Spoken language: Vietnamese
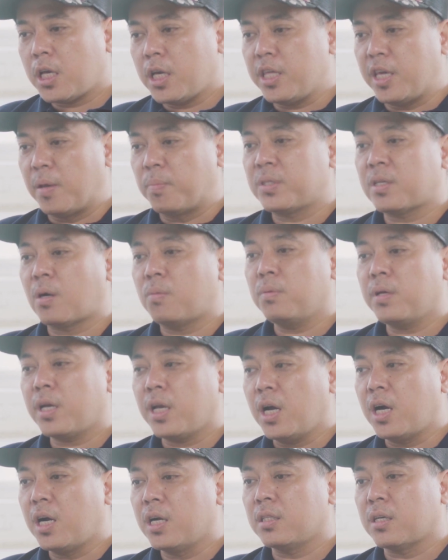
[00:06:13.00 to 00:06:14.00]
nhịp sống,
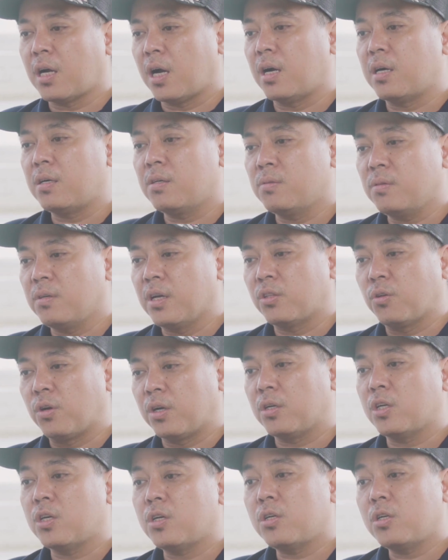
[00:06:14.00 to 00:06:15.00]
cái hơi thở của nghệ thuật